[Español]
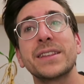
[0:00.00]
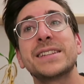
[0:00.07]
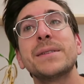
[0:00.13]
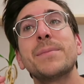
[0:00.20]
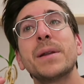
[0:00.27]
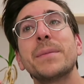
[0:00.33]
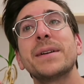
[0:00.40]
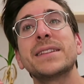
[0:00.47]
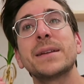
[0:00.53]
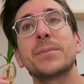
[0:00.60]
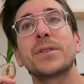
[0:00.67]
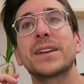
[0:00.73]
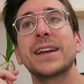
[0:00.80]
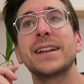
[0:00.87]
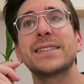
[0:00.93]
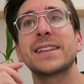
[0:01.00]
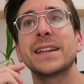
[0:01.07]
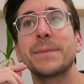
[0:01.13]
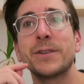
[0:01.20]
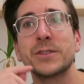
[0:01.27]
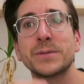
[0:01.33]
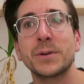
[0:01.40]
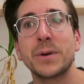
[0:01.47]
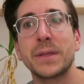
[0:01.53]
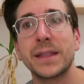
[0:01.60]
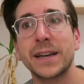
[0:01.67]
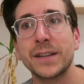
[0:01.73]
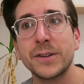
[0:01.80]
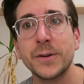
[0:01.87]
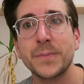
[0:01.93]
y simplemente porque él tiene menos
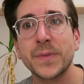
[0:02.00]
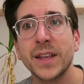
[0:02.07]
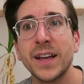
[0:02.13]
vergüenza que yo.